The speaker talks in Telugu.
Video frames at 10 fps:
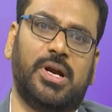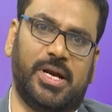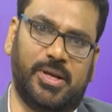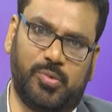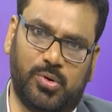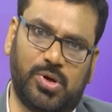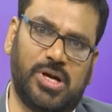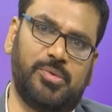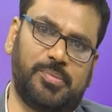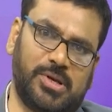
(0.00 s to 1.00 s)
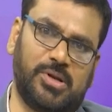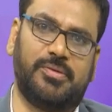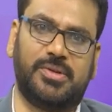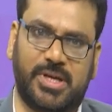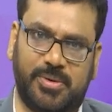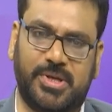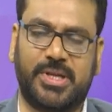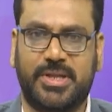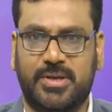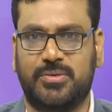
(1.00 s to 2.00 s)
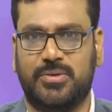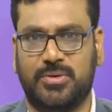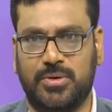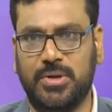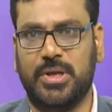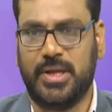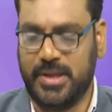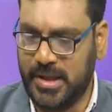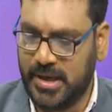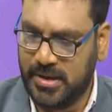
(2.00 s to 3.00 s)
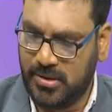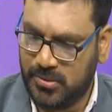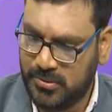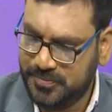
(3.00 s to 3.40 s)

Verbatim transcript: అంటే పురోగామి పన్నుల విధానం ఏదైతే ఉంటుందో దాంట్లో